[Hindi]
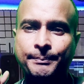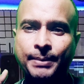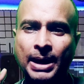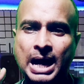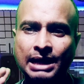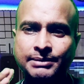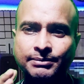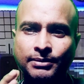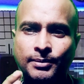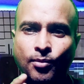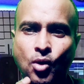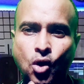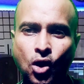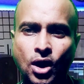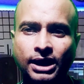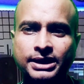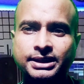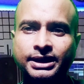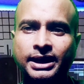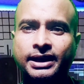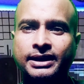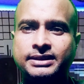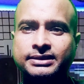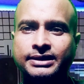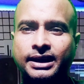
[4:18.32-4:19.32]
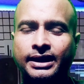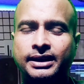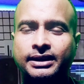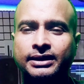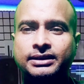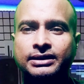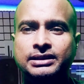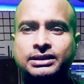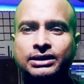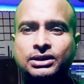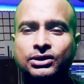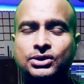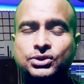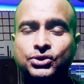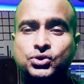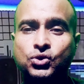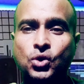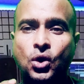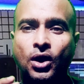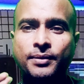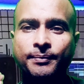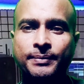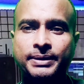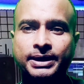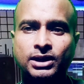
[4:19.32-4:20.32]
बाद में मौका दिया जाता है
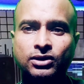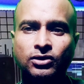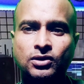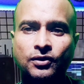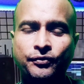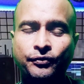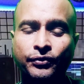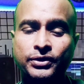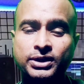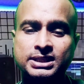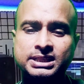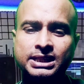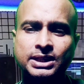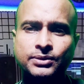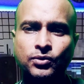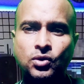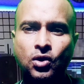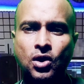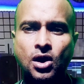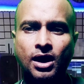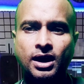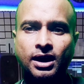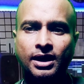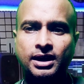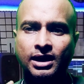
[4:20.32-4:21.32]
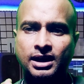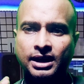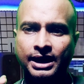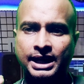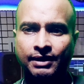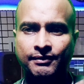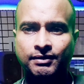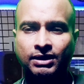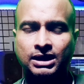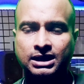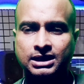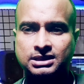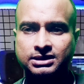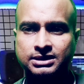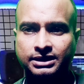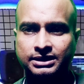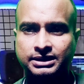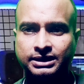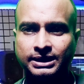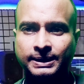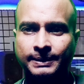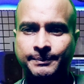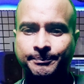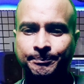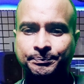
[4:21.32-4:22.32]
ज्वाइन बटन को फिर से वो अनेबल कर
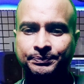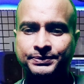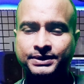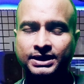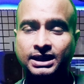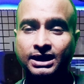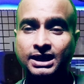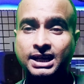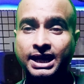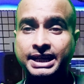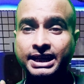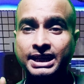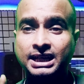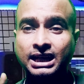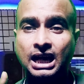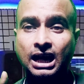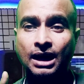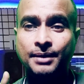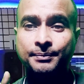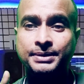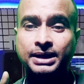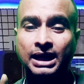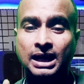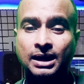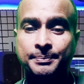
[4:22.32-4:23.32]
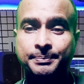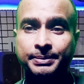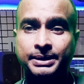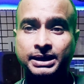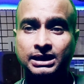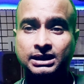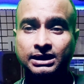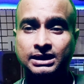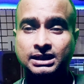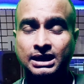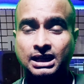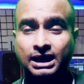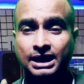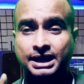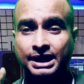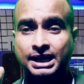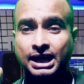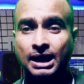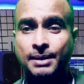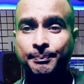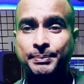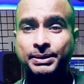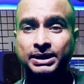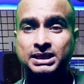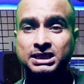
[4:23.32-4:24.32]
सकते हैं लेकिन अब यहाँ पे
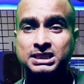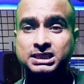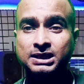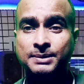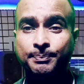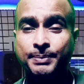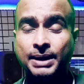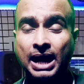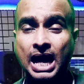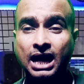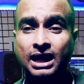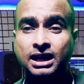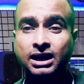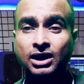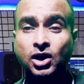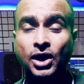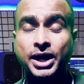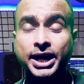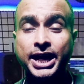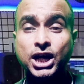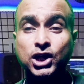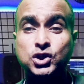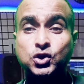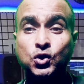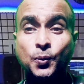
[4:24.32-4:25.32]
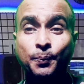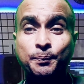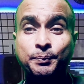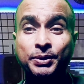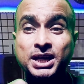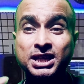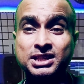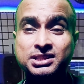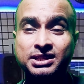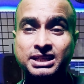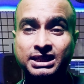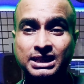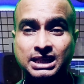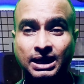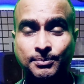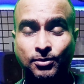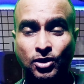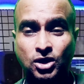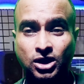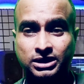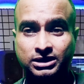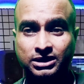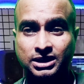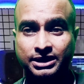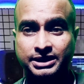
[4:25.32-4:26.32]
90 दिन से बढ़ाकर 120 दिन का
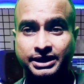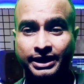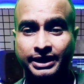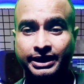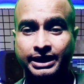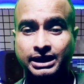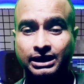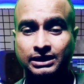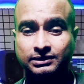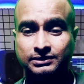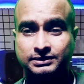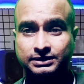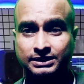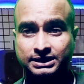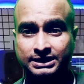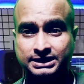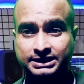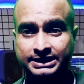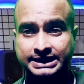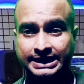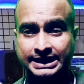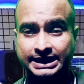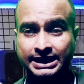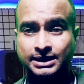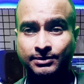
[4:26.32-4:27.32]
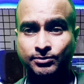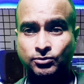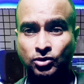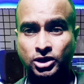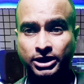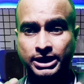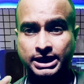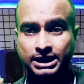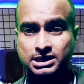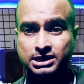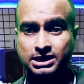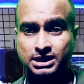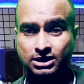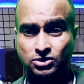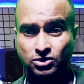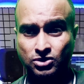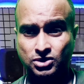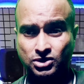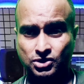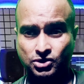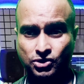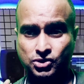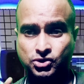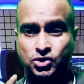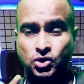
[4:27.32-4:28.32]
मोहलत कर दिया गया चैनल मोनेटाइजेशन को
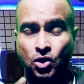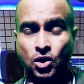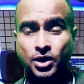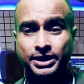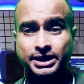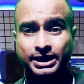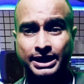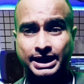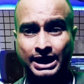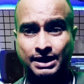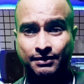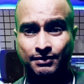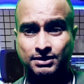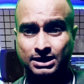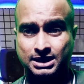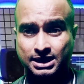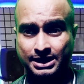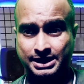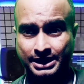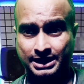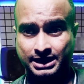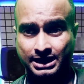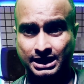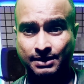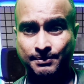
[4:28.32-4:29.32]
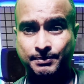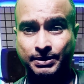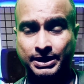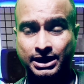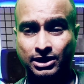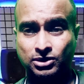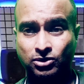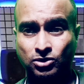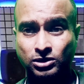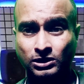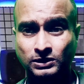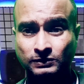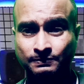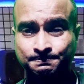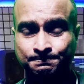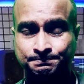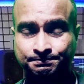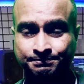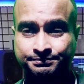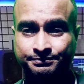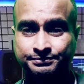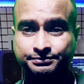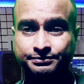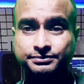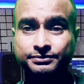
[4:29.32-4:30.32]
ज्वाइन एनेबल करने के लिए बटन को
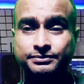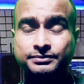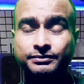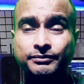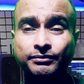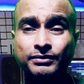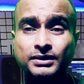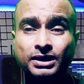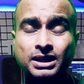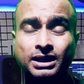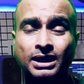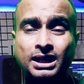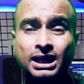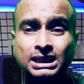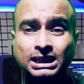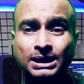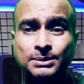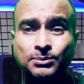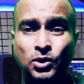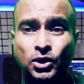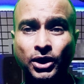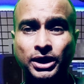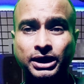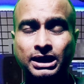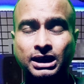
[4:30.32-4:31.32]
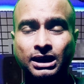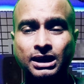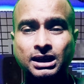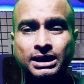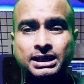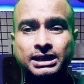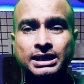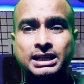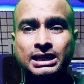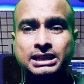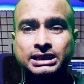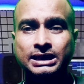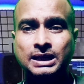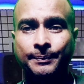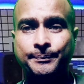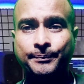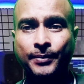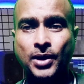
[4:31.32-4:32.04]
खत्म होने के लिए या